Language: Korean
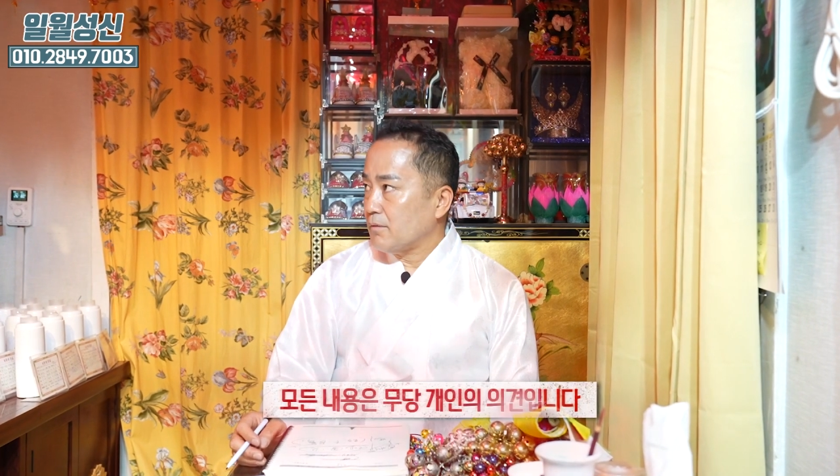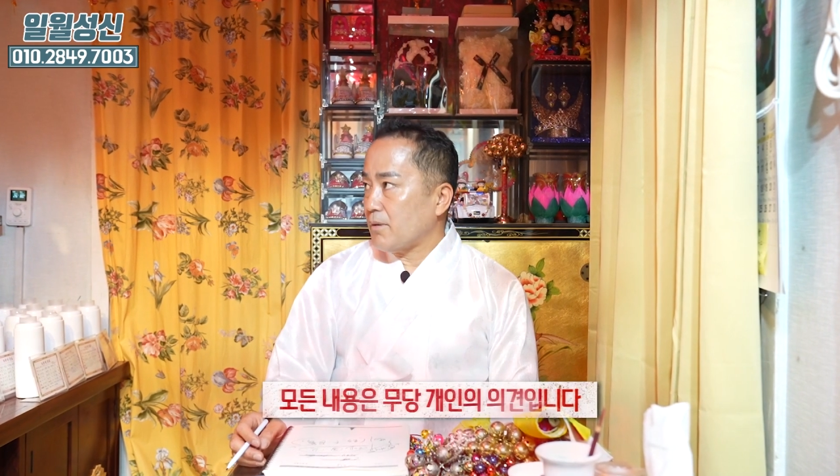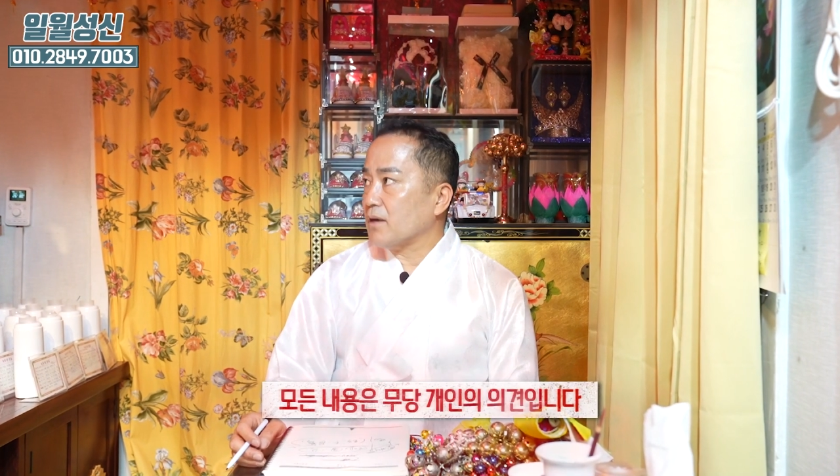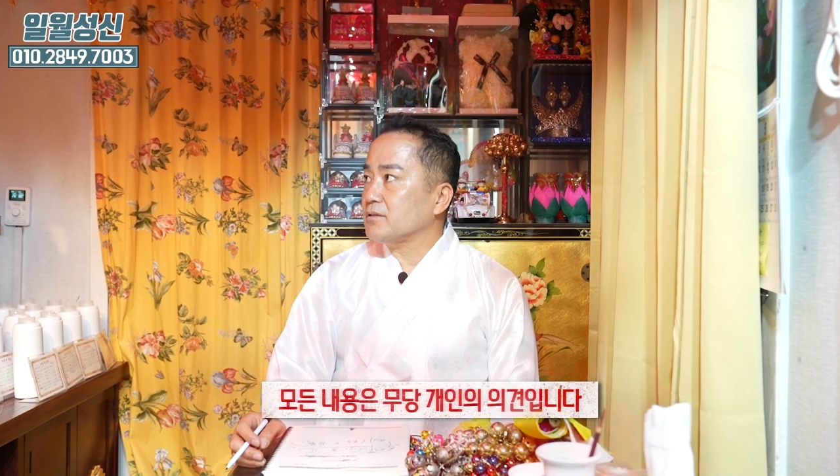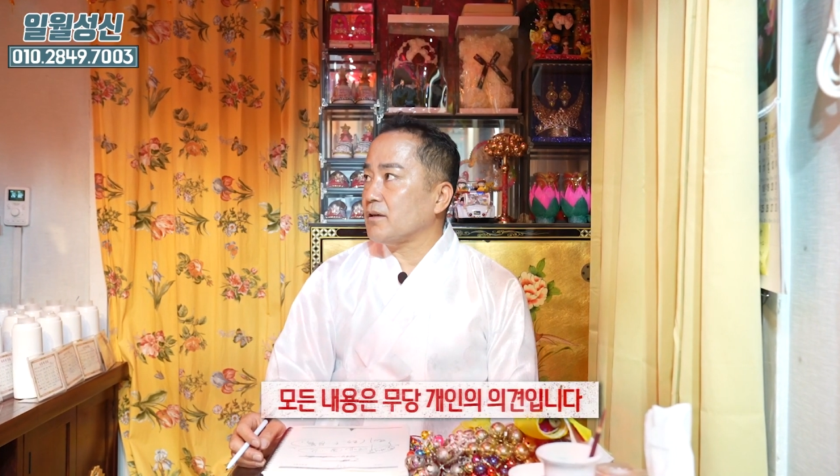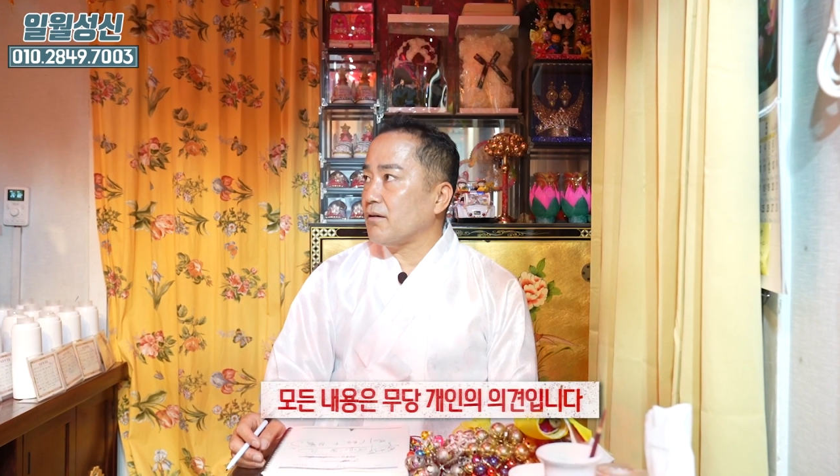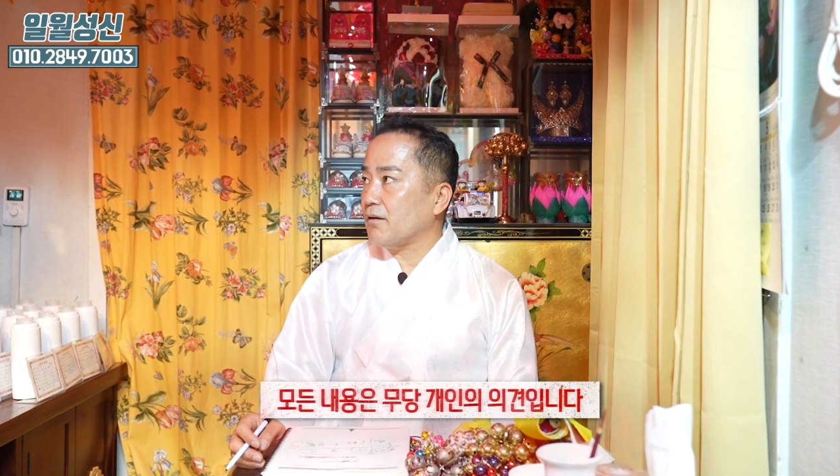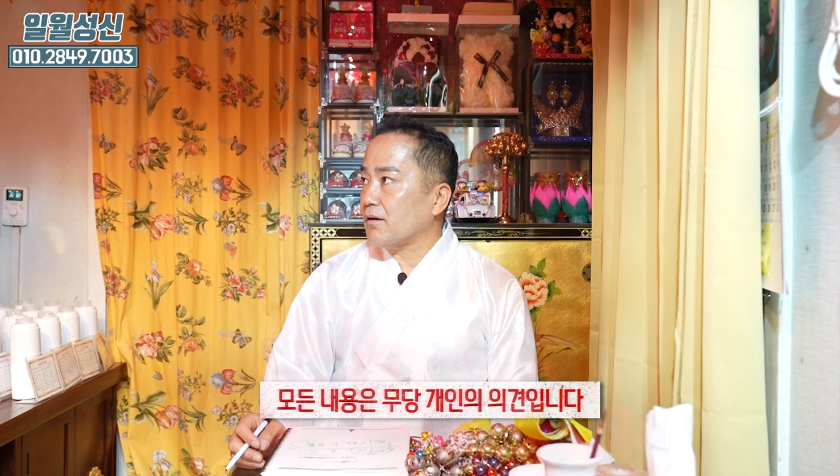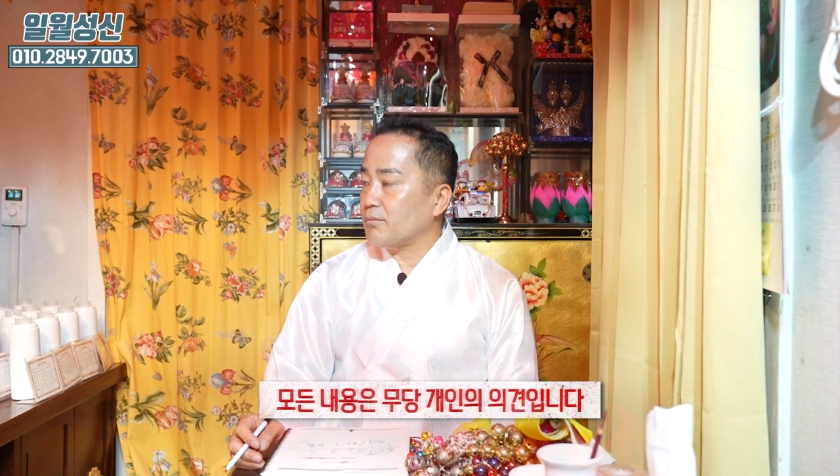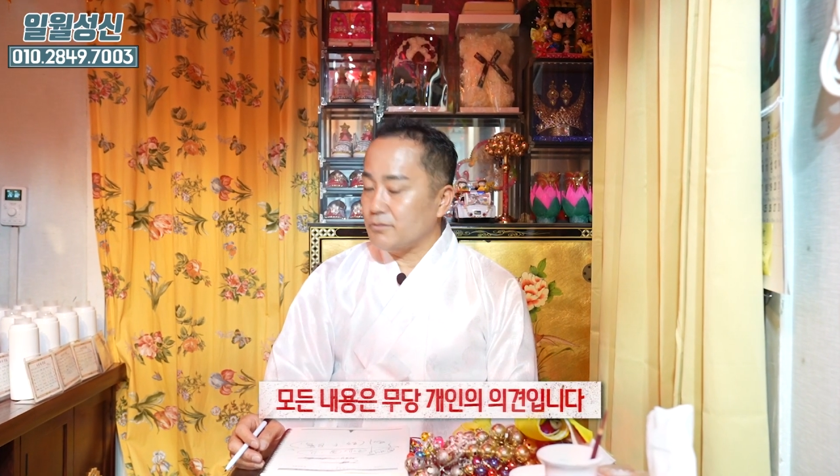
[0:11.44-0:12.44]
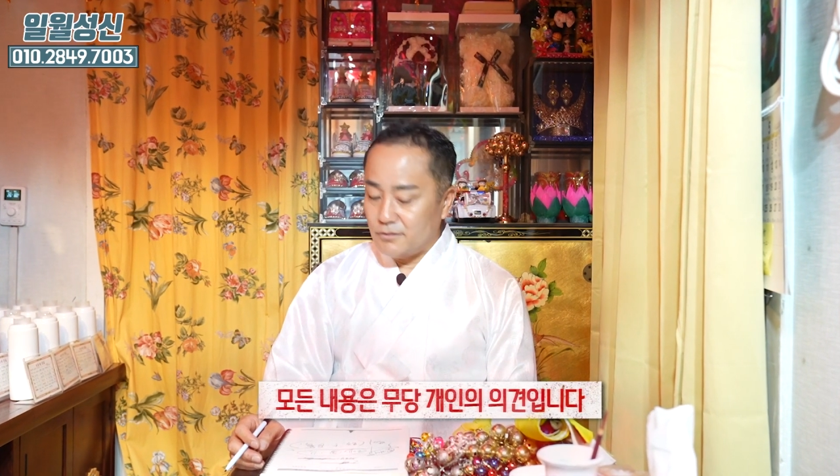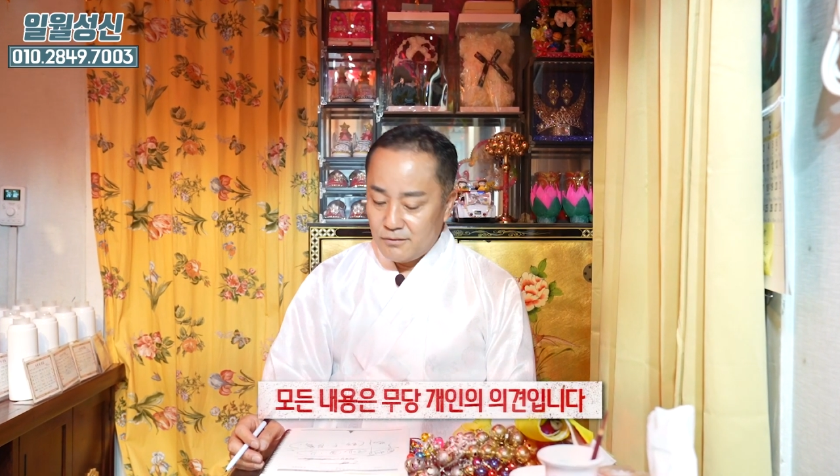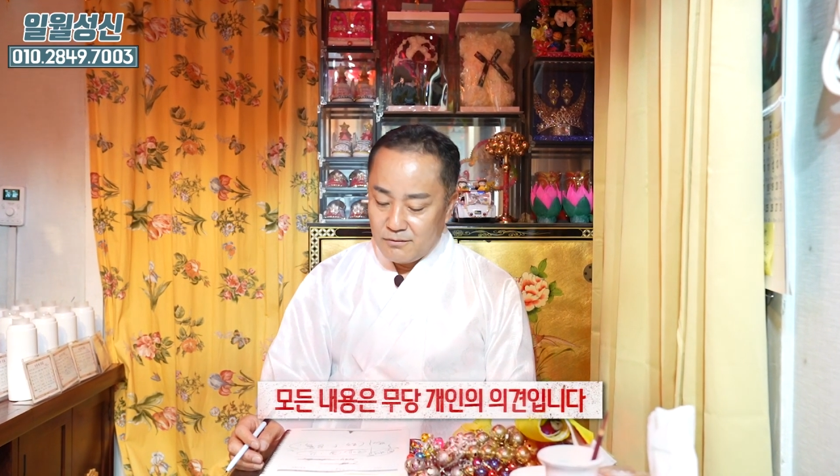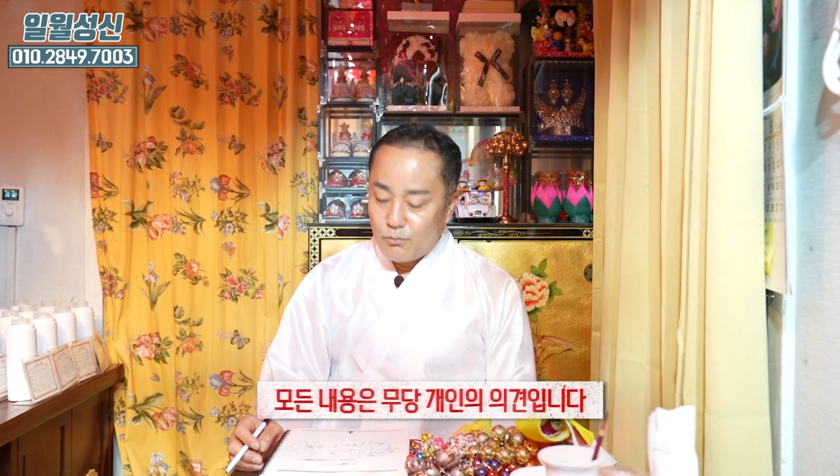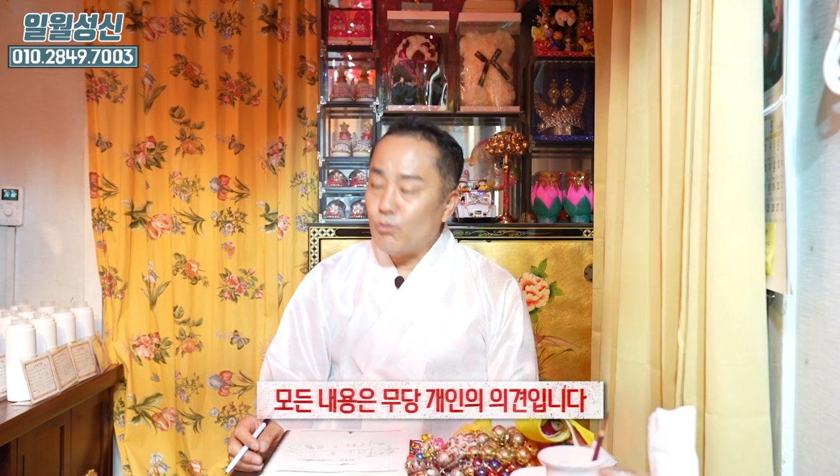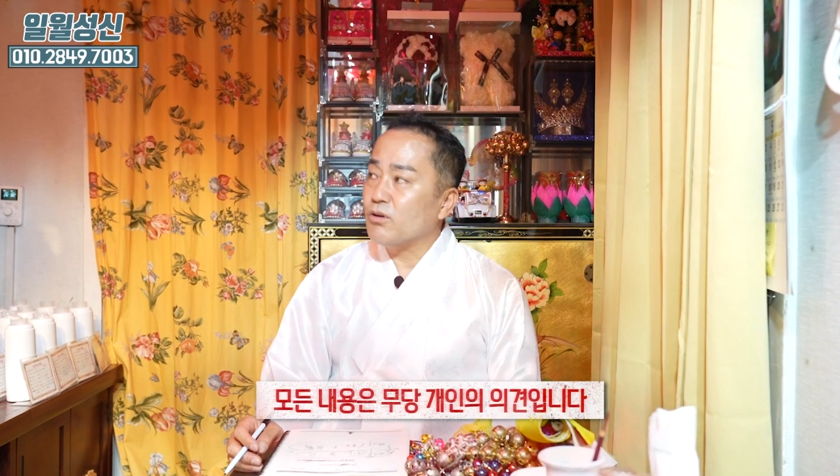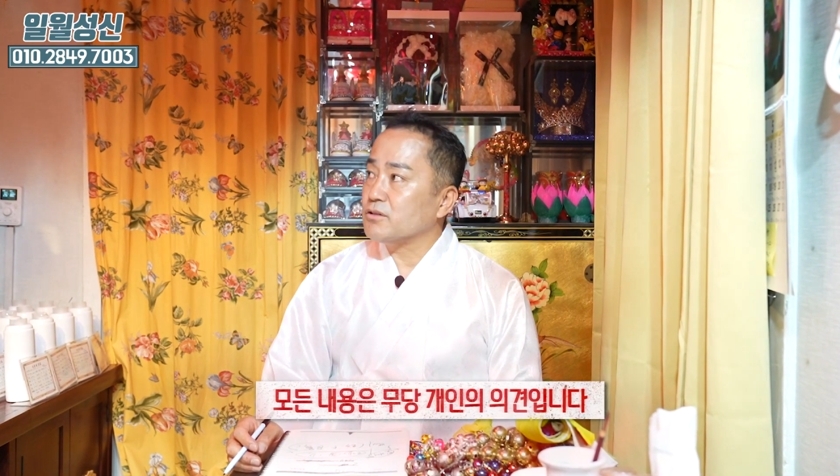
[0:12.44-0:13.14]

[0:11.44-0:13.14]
박씨래 할아버지 5월